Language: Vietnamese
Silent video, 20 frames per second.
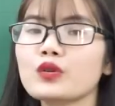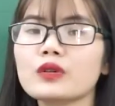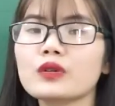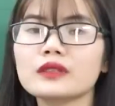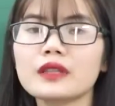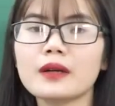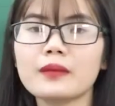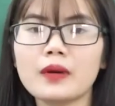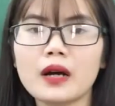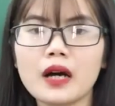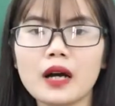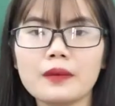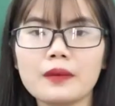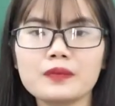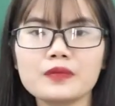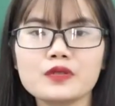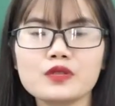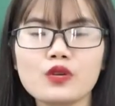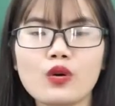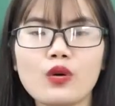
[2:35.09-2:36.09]
thuộc tập hợp
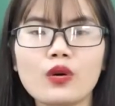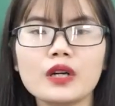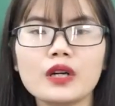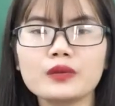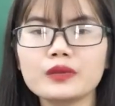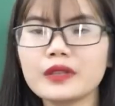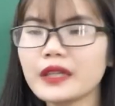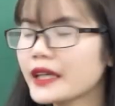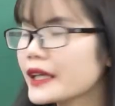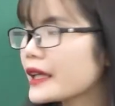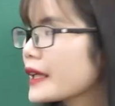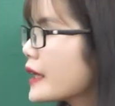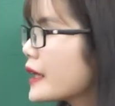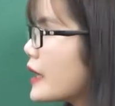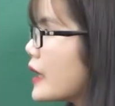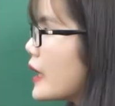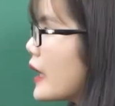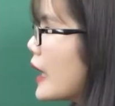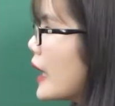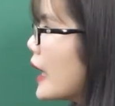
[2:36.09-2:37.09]
số hữu tỉ
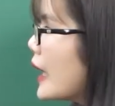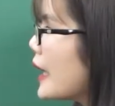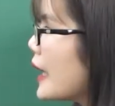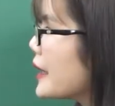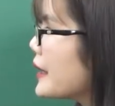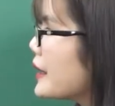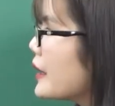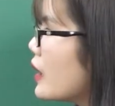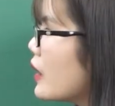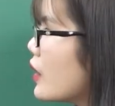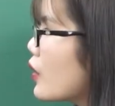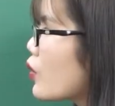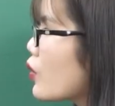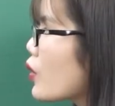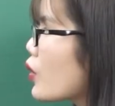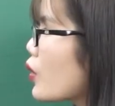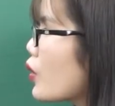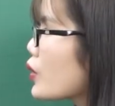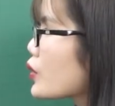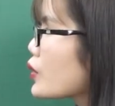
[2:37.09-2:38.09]
n
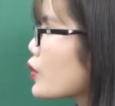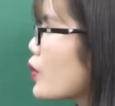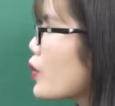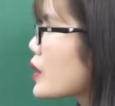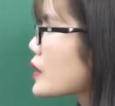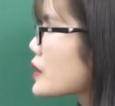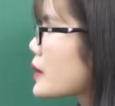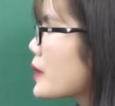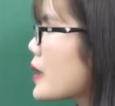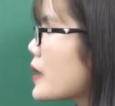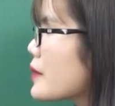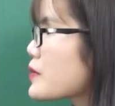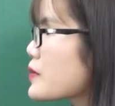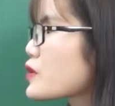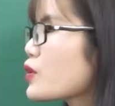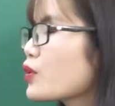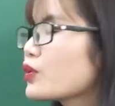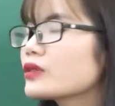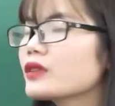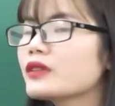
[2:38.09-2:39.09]
của cô thuộc tập hợp
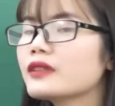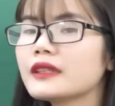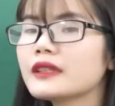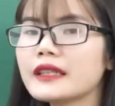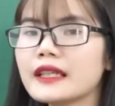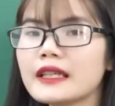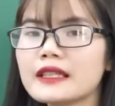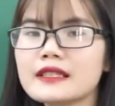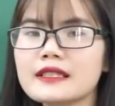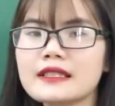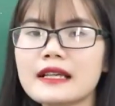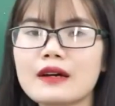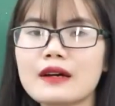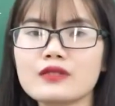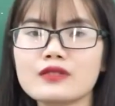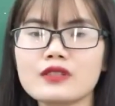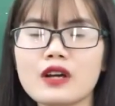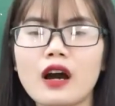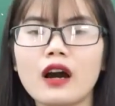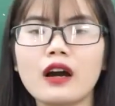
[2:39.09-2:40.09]
số tự nhiên
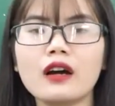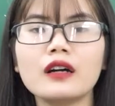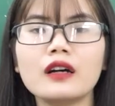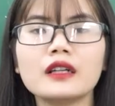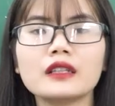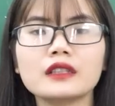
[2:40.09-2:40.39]
sao cho